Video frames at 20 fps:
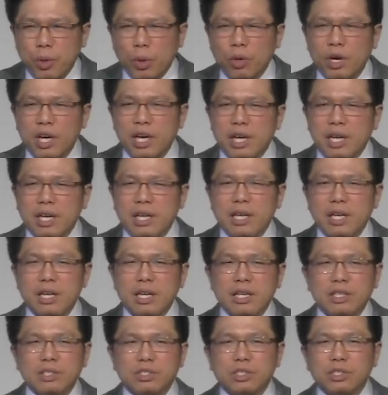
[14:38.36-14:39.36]
这就是
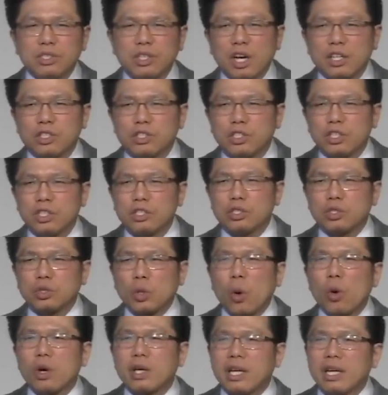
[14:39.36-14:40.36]
保罗他要去
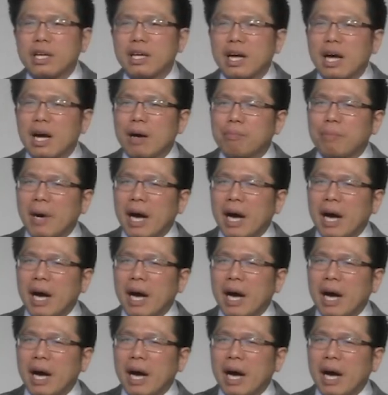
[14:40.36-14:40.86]
分享